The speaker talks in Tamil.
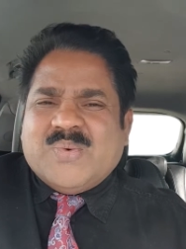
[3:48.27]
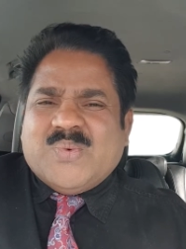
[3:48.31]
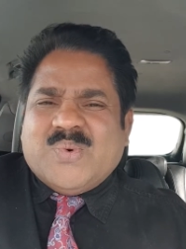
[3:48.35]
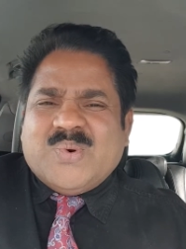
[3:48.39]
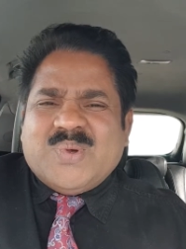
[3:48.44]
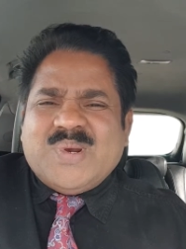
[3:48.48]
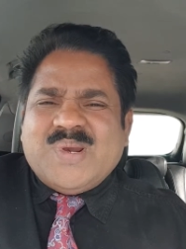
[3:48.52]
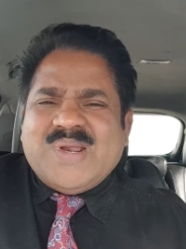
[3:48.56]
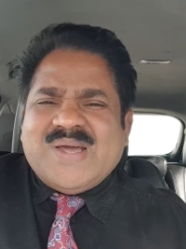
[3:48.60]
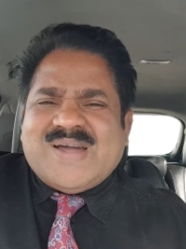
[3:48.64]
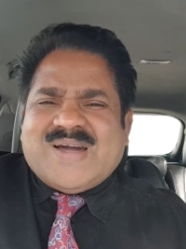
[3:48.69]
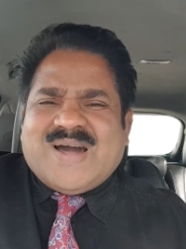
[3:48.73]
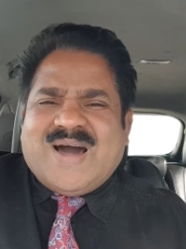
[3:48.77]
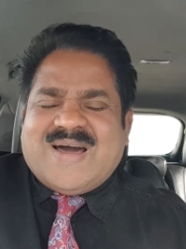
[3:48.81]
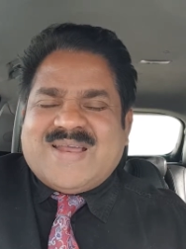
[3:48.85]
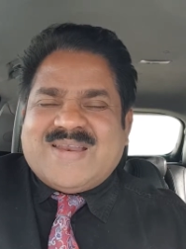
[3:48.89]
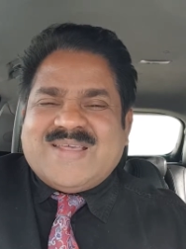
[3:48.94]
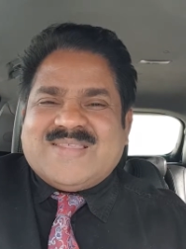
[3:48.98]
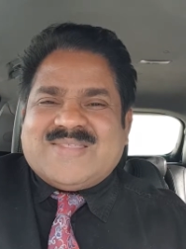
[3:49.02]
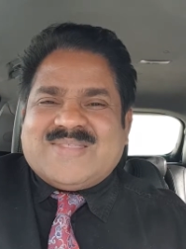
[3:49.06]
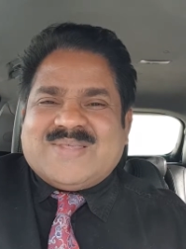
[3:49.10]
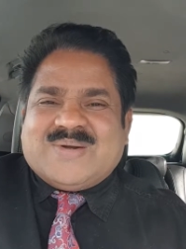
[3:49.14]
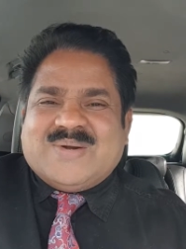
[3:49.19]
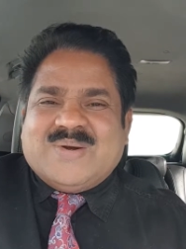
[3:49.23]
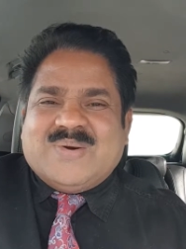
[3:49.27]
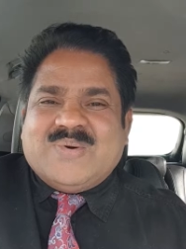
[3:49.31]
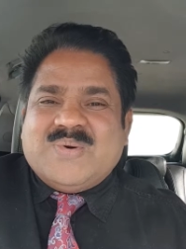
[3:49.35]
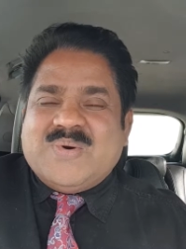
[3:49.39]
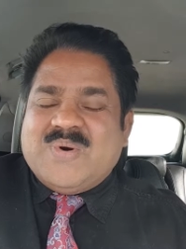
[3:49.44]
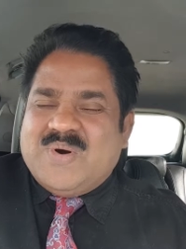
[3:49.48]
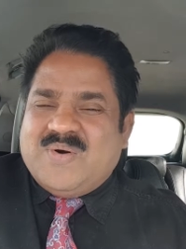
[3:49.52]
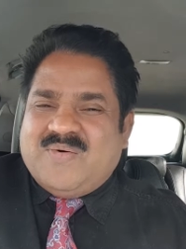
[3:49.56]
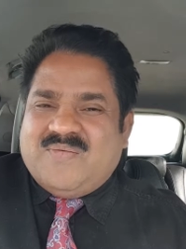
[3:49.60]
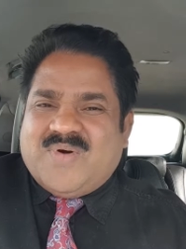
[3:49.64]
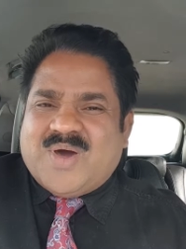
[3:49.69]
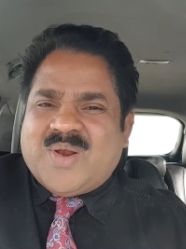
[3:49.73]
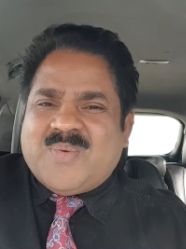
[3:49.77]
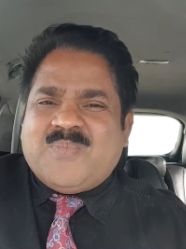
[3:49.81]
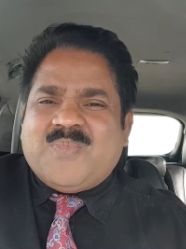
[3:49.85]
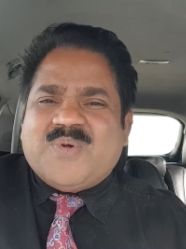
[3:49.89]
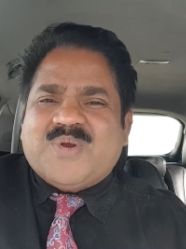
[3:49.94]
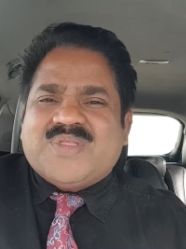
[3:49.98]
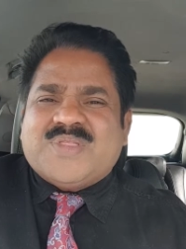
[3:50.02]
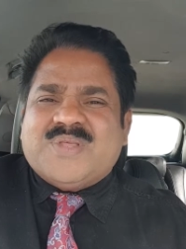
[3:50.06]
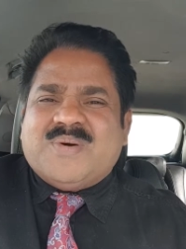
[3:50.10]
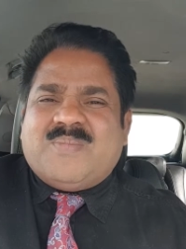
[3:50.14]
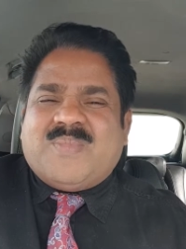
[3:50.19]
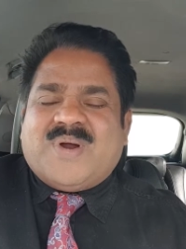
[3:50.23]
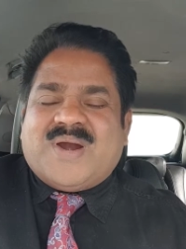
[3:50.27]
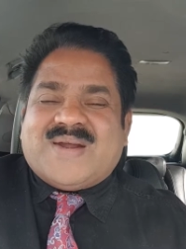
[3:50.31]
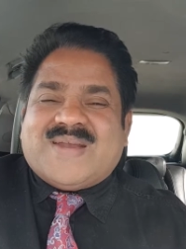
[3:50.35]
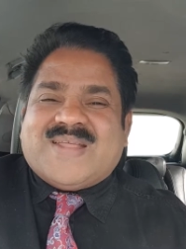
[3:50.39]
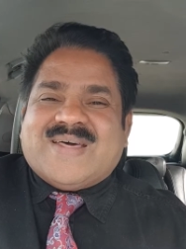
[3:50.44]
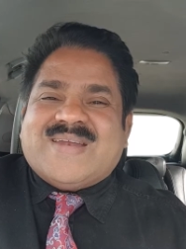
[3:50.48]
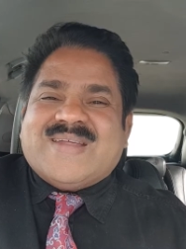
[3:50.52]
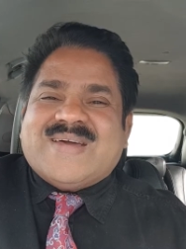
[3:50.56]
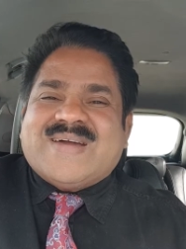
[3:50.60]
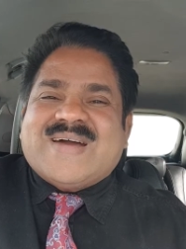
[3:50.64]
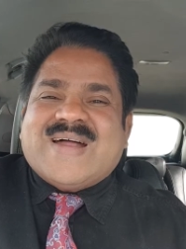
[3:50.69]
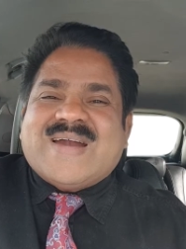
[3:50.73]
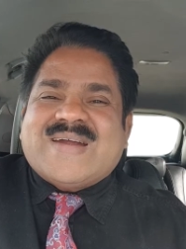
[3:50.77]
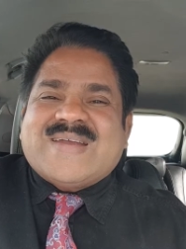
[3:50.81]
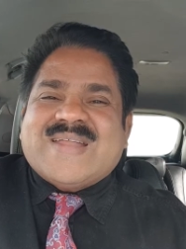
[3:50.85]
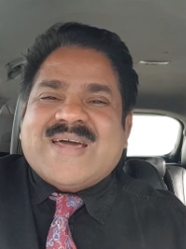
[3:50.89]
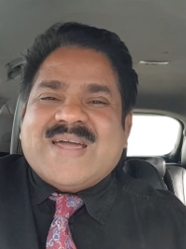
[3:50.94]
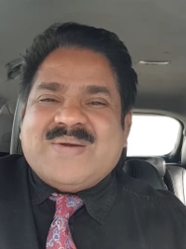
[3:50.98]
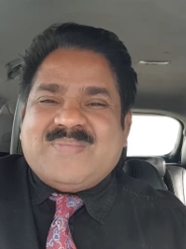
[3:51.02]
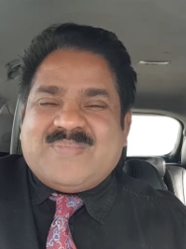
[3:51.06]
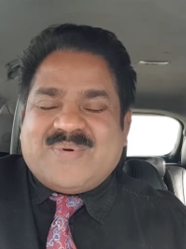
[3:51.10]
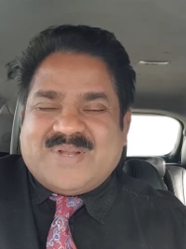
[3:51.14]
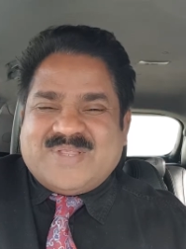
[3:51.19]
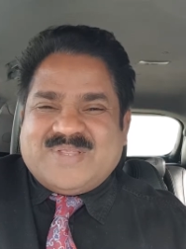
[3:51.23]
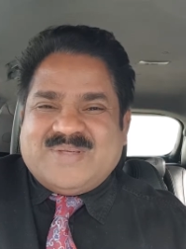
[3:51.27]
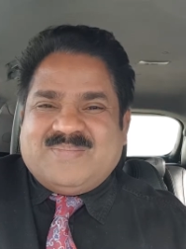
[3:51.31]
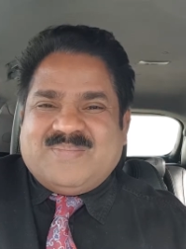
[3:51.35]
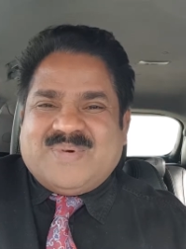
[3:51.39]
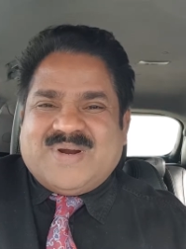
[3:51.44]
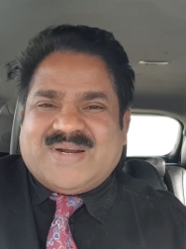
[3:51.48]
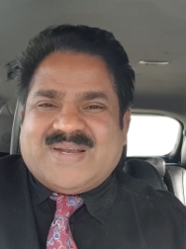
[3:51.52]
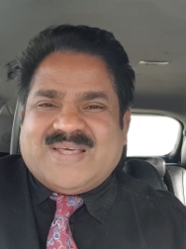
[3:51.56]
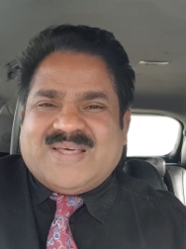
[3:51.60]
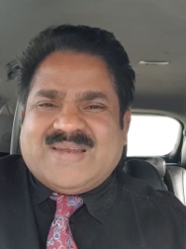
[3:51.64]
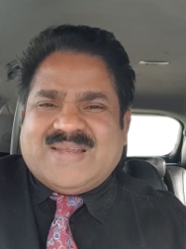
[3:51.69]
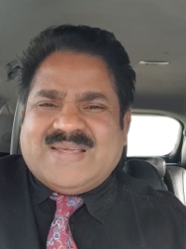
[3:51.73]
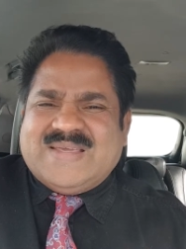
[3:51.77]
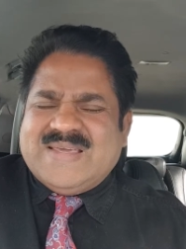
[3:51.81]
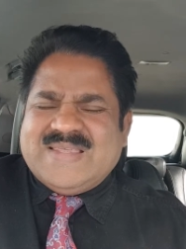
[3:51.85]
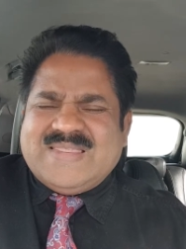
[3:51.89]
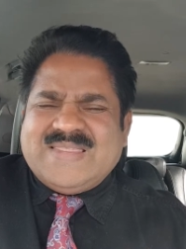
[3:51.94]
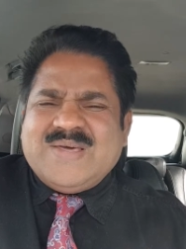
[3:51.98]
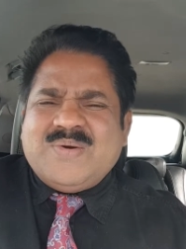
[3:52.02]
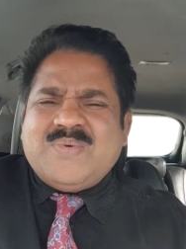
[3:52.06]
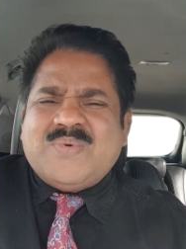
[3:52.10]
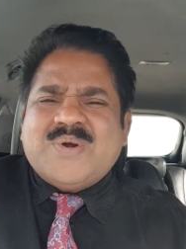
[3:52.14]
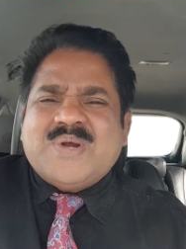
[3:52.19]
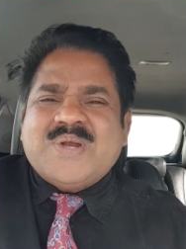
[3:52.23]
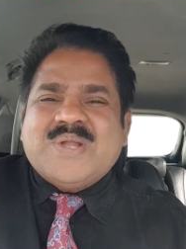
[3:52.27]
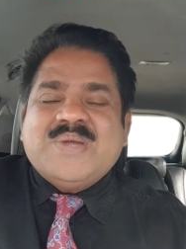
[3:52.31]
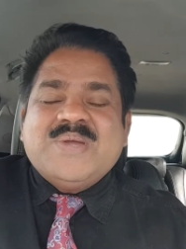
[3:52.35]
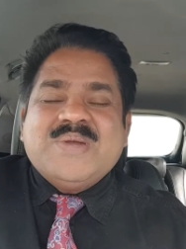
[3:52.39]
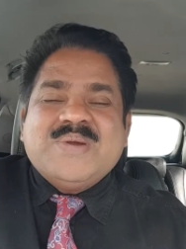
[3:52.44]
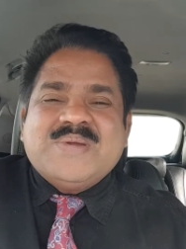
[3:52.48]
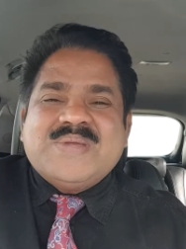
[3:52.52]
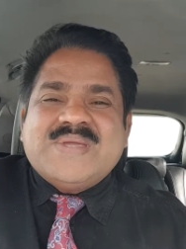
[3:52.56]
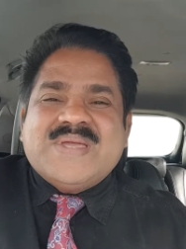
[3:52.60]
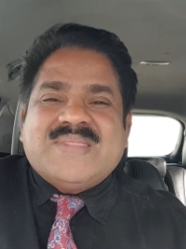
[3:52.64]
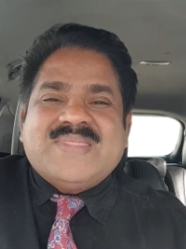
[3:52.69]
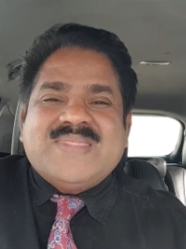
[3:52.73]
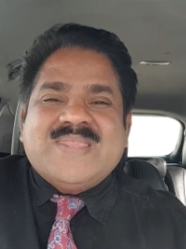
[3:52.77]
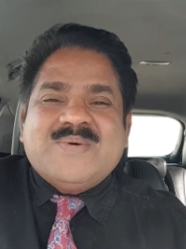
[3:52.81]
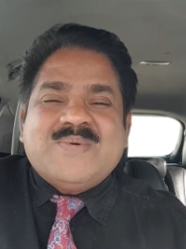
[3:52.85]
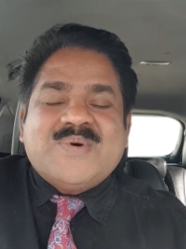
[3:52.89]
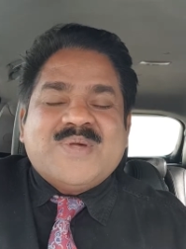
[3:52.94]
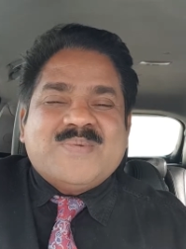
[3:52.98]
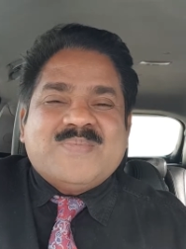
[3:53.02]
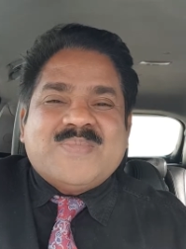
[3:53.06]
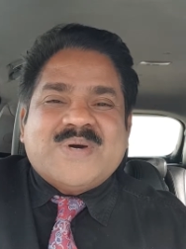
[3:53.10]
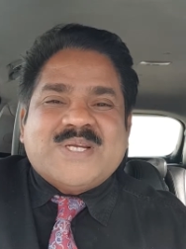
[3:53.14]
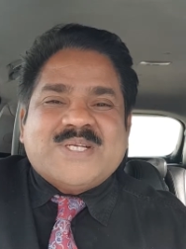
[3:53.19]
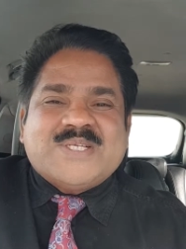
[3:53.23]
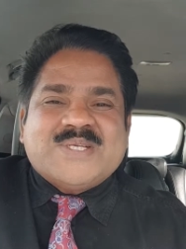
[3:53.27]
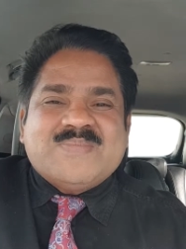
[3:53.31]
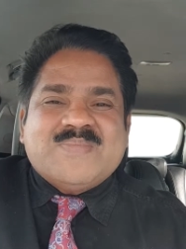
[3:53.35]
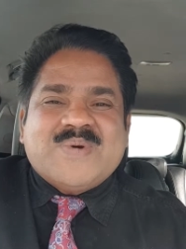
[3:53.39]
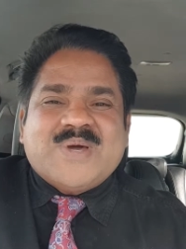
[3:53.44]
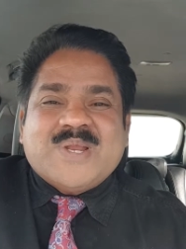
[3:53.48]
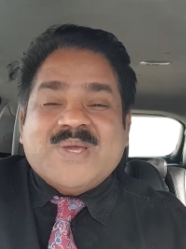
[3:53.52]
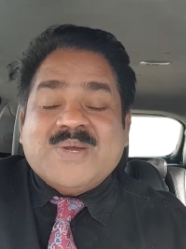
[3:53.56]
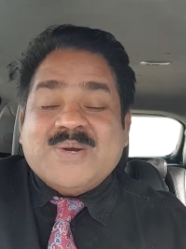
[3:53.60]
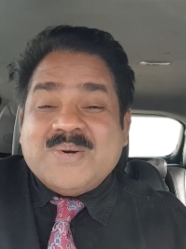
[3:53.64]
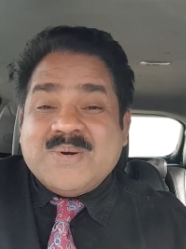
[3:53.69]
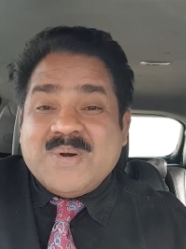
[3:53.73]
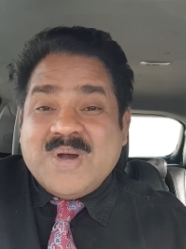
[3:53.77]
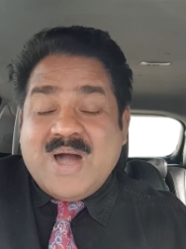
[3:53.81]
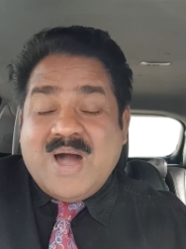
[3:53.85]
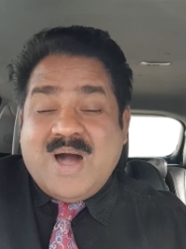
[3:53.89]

ஒரு காரியத்துக்கும் வற்புறுத்த மாட்டார் கட்டாயப்படுத்த மாட்டார் எந்த ஒன்றையும் எந்த ஒரு மனுஷன் மேலேயும்